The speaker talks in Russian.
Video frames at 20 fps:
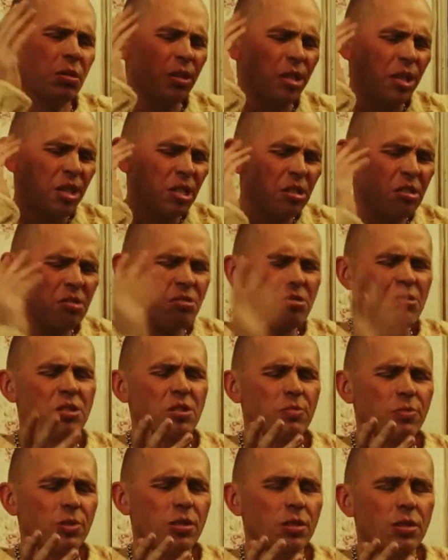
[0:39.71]

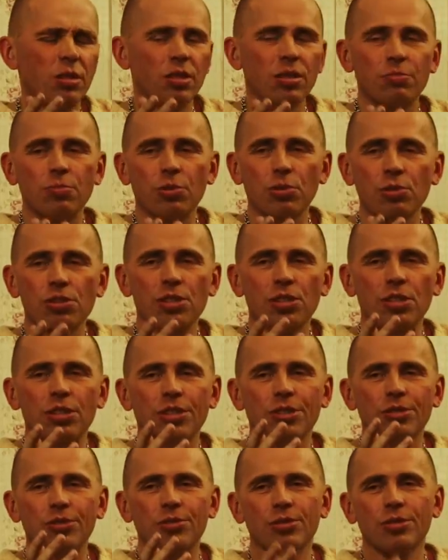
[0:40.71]
кредитами и прочей
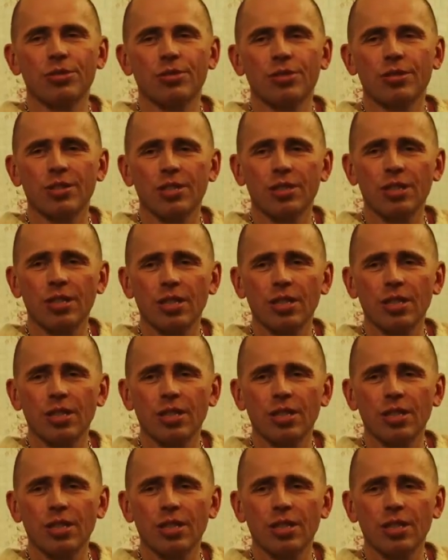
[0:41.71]
херней,